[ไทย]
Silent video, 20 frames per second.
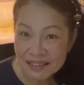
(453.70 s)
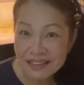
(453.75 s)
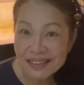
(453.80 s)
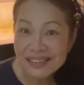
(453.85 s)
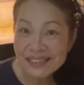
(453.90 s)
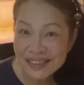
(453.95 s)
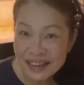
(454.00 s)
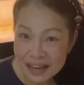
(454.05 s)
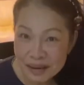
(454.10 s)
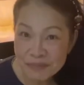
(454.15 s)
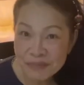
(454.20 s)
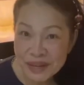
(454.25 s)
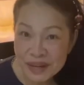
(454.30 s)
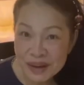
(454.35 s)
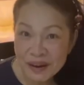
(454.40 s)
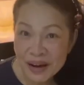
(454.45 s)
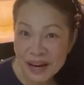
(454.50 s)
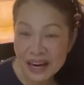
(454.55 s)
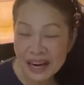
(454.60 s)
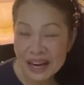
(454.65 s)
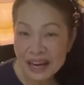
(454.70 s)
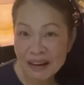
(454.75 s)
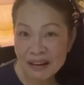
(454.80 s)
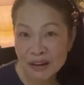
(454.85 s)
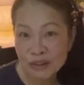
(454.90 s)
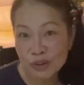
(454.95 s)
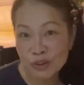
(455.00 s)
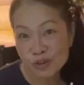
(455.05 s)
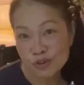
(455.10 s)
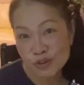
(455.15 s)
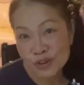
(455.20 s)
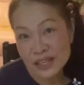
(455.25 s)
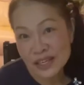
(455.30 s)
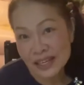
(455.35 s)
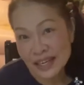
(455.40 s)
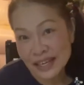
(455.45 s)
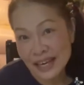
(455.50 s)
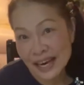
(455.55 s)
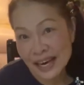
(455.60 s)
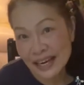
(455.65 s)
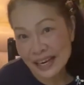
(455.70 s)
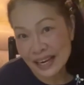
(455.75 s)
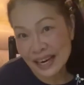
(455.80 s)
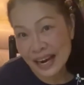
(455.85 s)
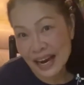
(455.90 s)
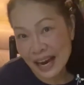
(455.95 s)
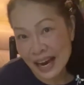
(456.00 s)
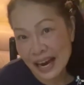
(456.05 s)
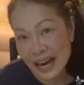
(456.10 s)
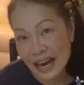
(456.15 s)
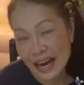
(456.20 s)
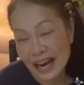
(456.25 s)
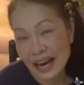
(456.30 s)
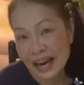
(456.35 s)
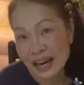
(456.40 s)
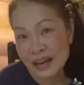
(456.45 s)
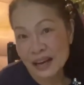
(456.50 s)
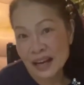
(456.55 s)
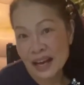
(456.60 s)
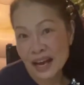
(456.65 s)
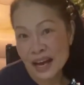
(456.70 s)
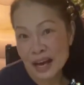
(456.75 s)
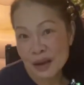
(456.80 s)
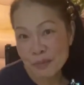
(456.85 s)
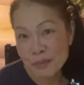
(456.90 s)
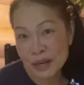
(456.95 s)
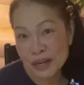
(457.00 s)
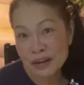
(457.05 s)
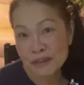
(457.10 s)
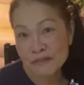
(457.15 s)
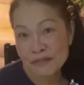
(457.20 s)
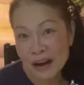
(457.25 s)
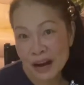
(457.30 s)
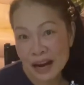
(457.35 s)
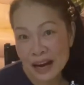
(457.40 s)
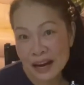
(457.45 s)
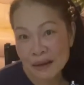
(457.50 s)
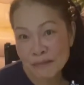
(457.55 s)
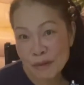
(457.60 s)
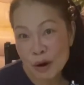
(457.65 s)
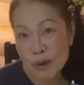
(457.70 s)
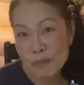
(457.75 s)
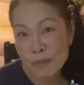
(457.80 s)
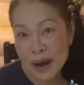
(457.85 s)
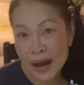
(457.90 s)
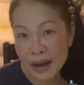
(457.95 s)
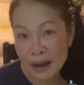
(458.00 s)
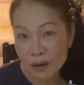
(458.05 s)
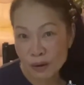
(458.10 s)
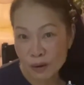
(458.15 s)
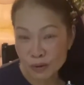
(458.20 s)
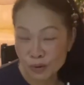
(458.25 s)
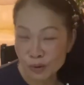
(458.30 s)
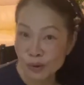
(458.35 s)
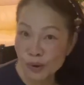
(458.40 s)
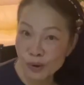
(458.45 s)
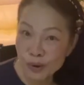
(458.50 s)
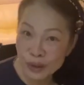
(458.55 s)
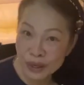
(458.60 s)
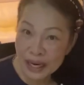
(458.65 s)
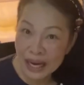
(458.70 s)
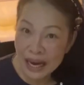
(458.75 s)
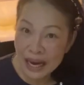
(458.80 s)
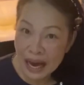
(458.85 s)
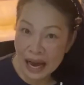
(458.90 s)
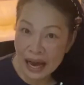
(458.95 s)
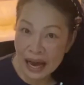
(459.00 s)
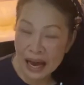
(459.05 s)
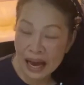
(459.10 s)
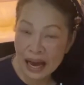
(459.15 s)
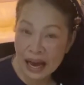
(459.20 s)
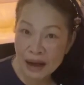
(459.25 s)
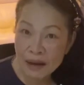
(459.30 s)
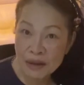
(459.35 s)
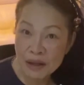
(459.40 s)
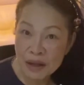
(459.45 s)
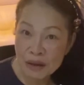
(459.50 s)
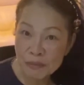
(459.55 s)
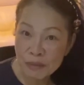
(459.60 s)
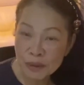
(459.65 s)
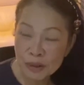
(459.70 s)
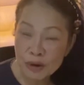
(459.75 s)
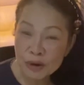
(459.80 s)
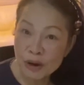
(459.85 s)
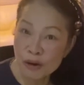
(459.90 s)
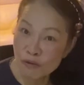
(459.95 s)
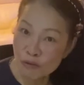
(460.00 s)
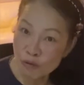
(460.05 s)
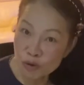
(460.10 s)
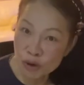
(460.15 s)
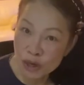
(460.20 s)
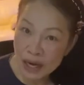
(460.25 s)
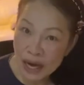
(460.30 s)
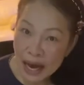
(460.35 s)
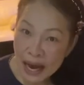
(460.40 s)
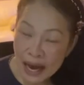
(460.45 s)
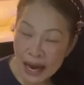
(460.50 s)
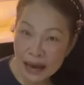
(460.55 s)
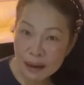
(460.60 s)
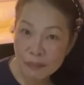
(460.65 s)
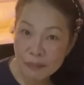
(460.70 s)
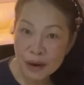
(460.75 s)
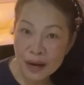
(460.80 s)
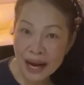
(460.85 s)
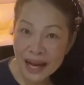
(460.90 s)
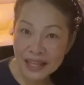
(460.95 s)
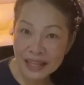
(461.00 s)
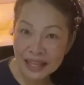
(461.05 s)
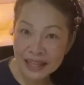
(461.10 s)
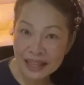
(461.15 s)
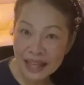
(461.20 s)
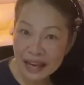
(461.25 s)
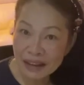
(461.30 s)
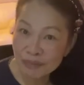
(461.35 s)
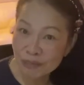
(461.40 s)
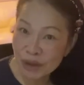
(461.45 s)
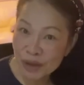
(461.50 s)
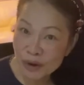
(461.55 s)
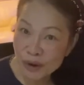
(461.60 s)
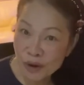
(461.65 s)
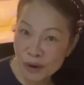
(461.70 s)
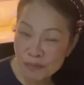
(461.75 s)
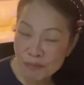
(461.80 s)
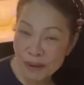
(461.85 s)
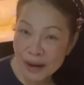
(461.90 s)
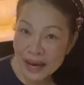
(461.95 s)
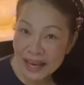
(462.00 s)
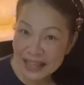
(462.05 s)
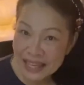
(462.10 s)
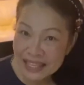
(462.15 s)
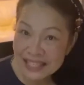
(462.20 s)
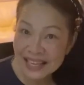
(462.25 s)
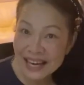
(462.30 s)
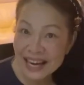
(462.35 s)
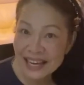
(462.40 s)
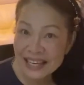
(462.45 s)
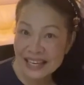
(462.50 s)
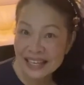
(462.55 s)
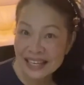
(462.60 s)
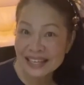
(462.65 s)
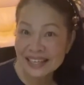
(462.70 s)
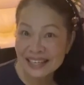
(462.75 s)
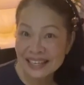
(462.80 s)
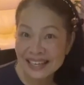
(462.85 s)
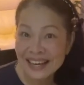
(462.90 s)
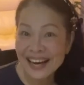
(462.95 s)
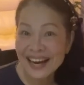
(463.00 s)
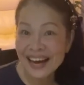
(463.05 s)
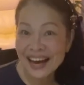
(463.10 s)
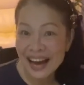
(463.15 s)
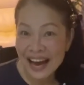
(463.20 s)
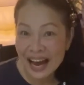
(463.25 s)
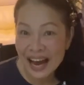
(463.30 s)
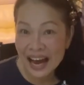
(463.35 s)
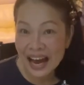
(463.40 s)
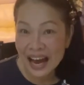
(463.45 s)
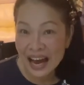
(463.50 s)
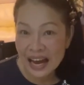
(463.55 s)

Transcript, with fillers: เรือลำเดียวกันแล้วเราต้องช่วยเหลือกันนะคะ ให้ไปถึงฝั่งเป้าหมายของทุกคนนะคะ ไม่ต้องกังวลค่ะพอล่าจะตามทยอยไปอาจจะช้านิดนึงนะคะ